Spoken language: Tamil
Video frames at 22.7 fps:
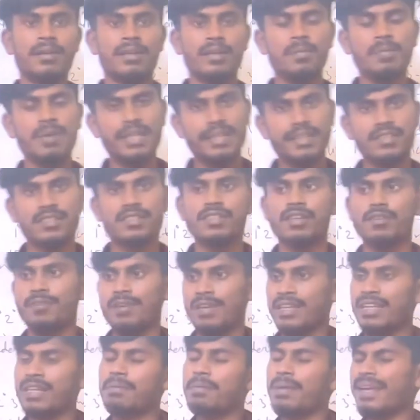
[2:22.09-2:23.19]
லிமிடேஷன்ஸ் ஆஃப்
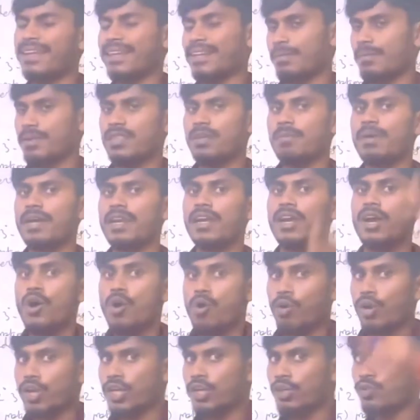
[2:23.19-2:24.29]
லிங்க் டயக்ராம் இந்த மாதிரி
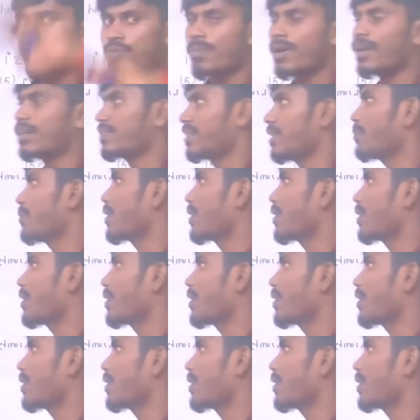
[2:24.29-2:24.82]
உங்களுக்கு டூ மார்க் த்ரீ